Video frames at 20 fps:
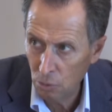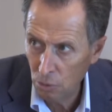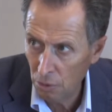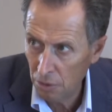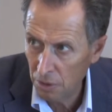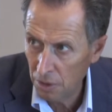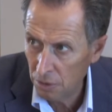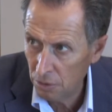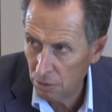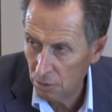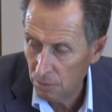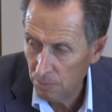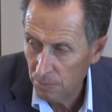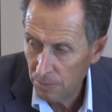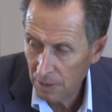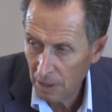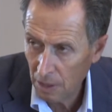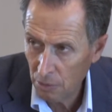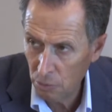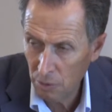uno de ellos,
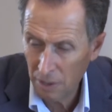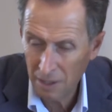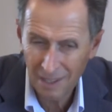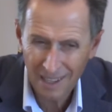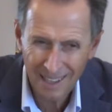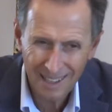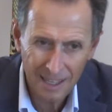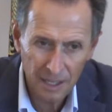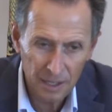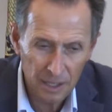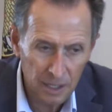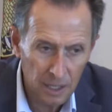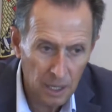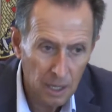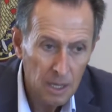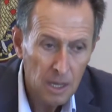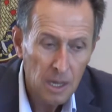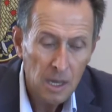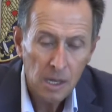cada una de esas cadenas,